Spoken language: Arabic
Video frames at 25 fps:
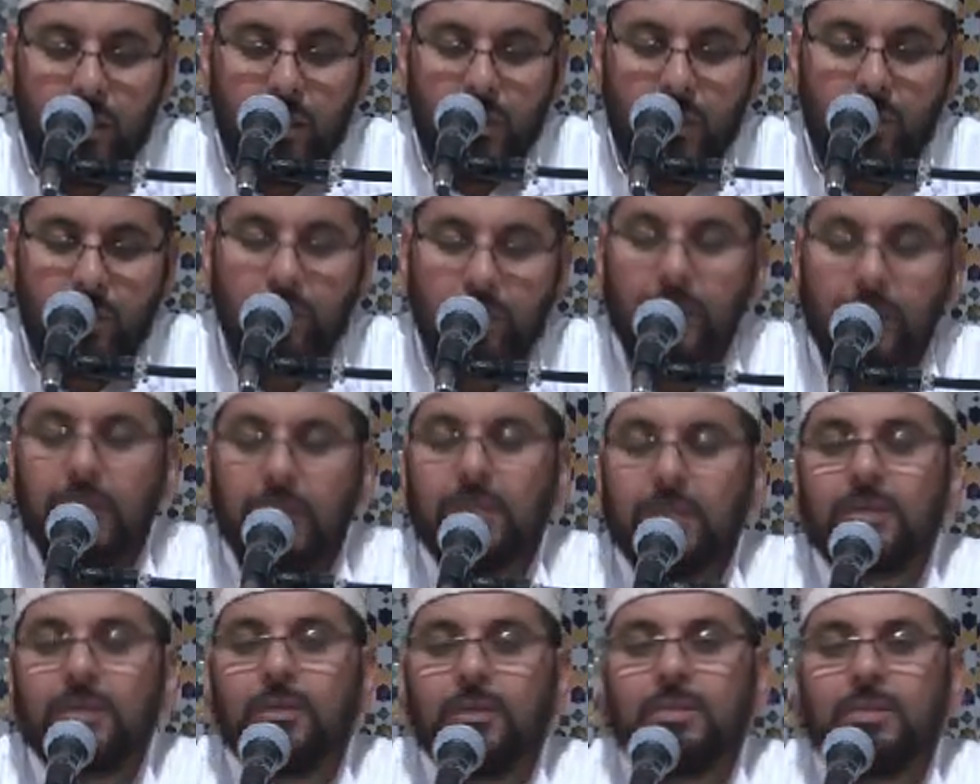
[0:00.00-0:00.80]
فالله
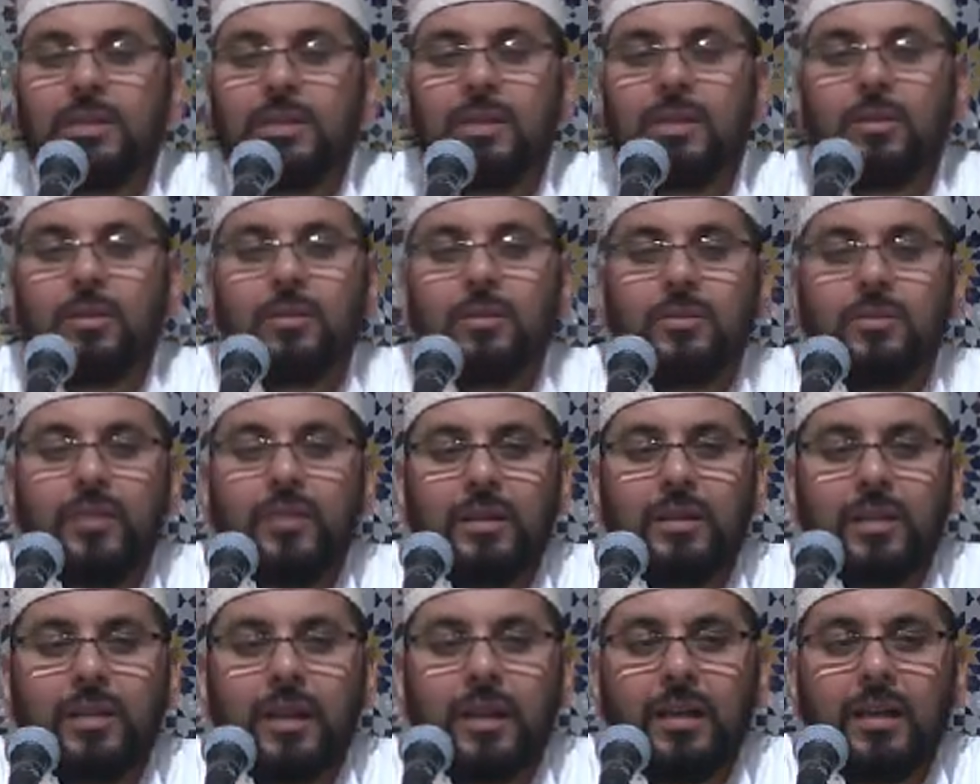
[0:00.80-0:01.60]
عز وجل يقول في
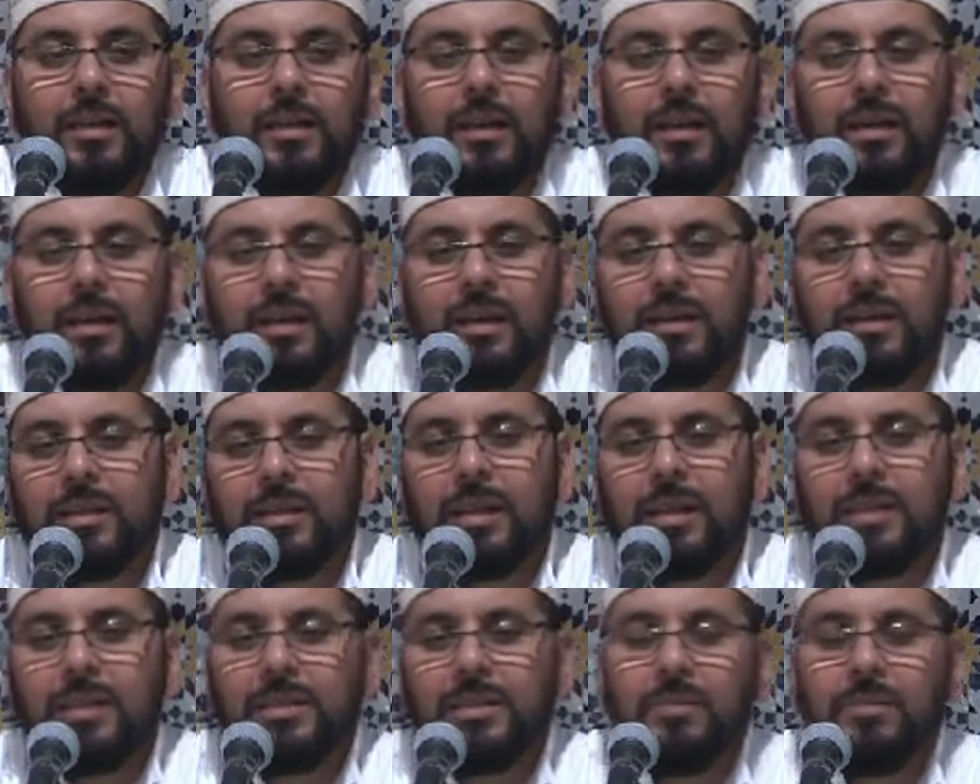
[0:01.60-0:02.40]
هذه الايه هذا
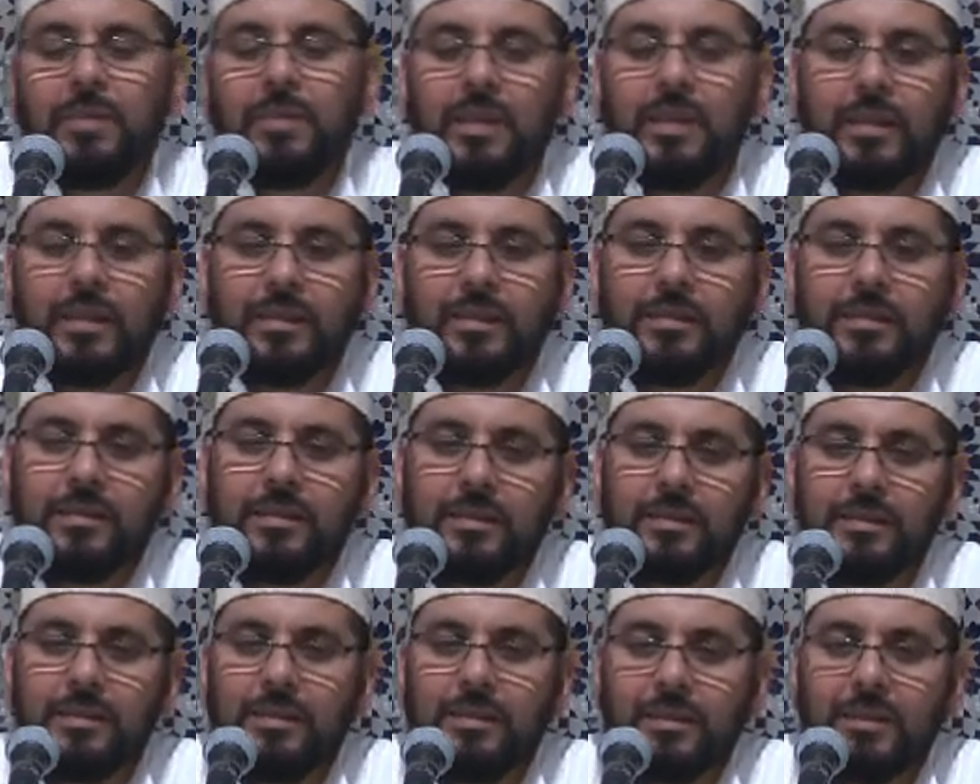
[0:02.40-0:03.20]
غير تمهيد
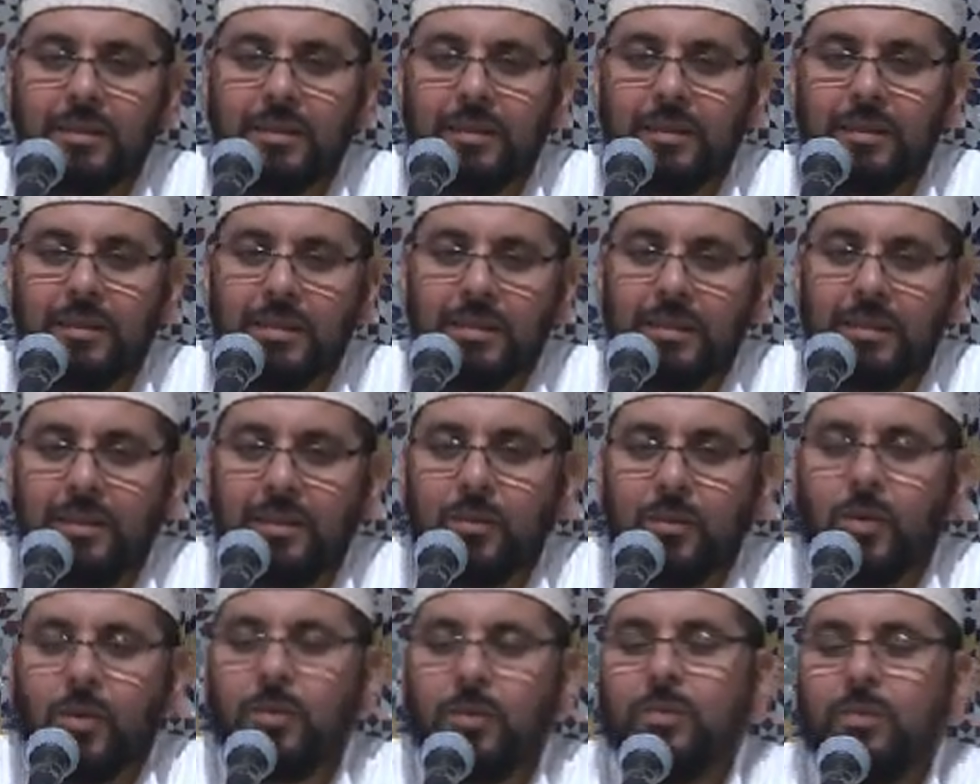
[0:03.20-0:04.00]

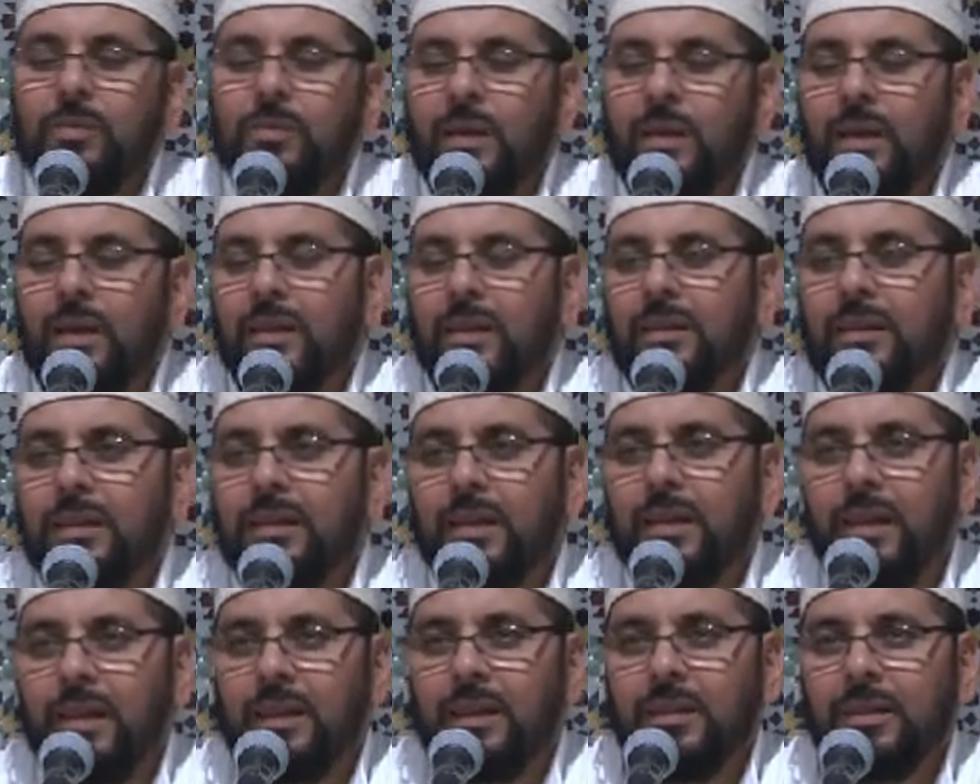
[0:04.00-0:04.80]
للوقوف مع هذه
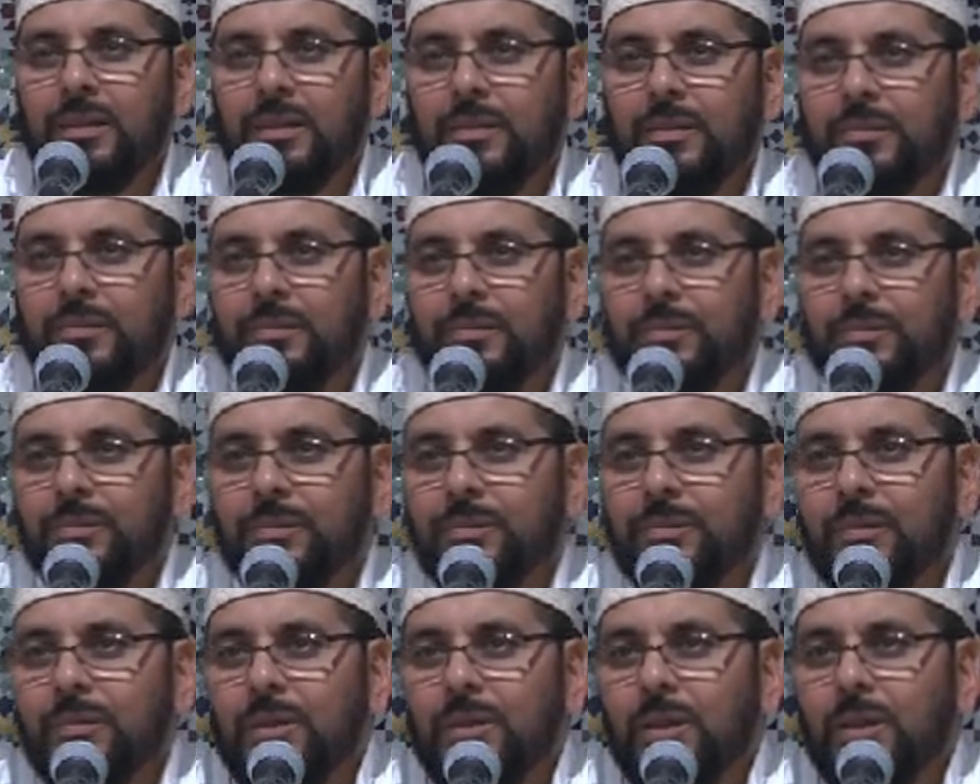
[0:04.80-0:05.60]
الايه
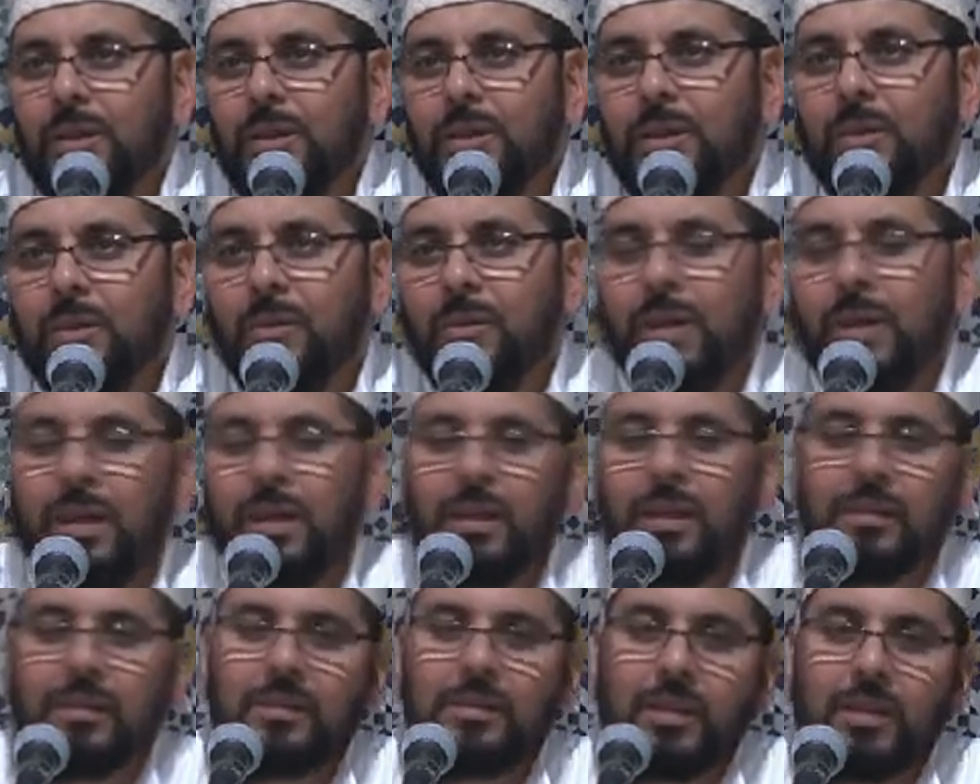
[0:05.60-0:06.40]

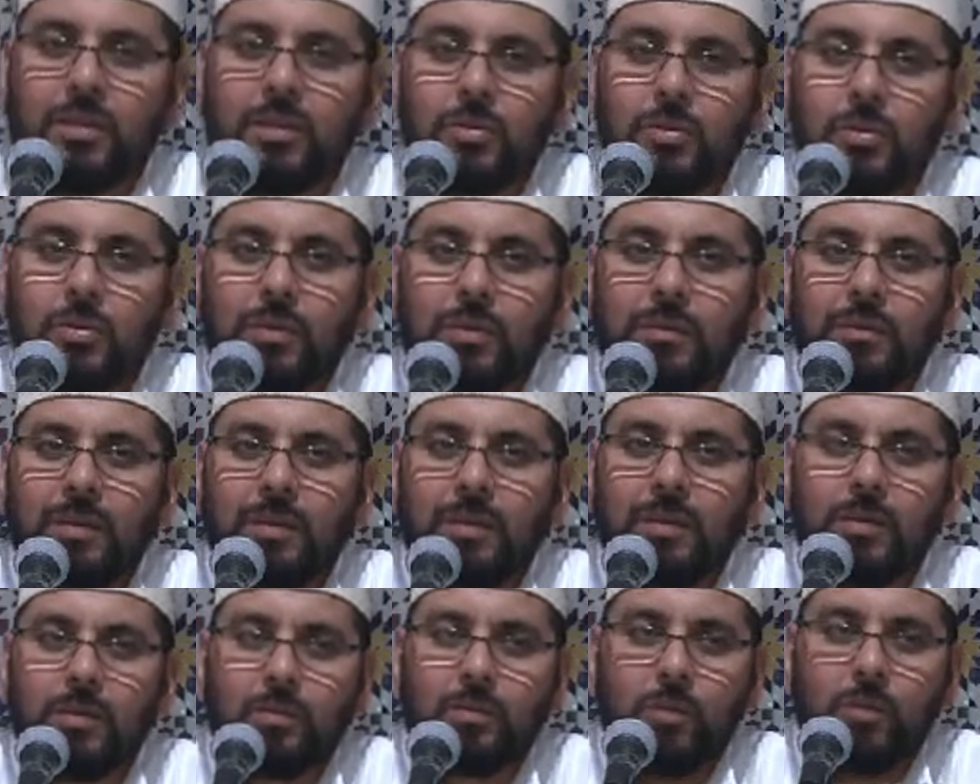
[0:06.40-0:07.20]
والا الدرس لم
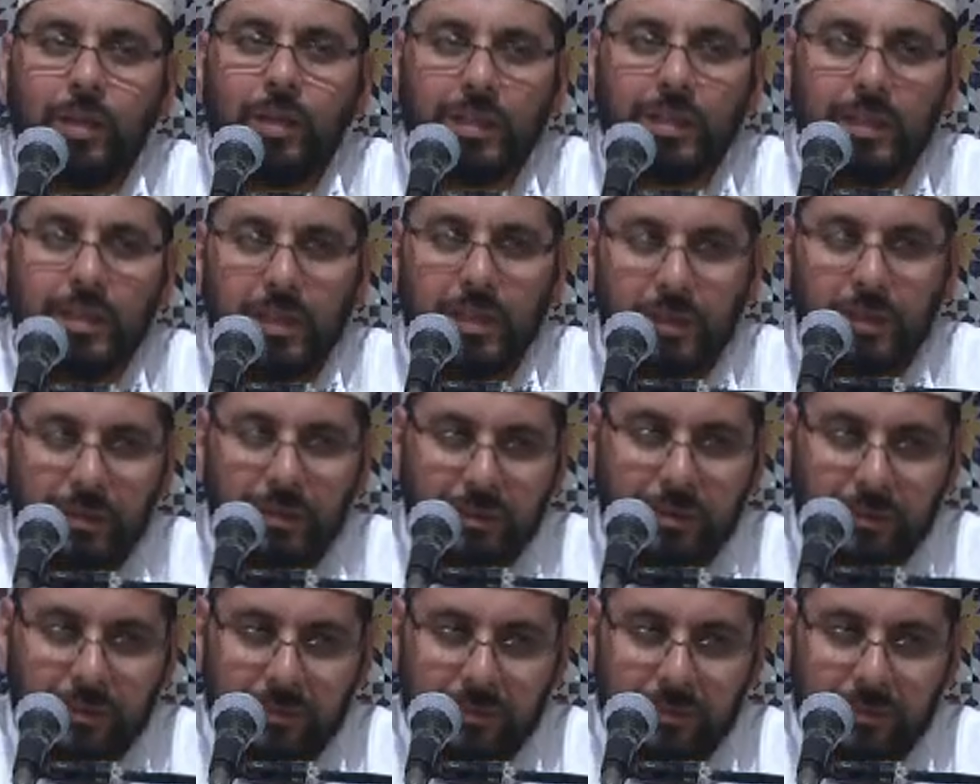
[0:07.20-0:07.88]
يكن معينا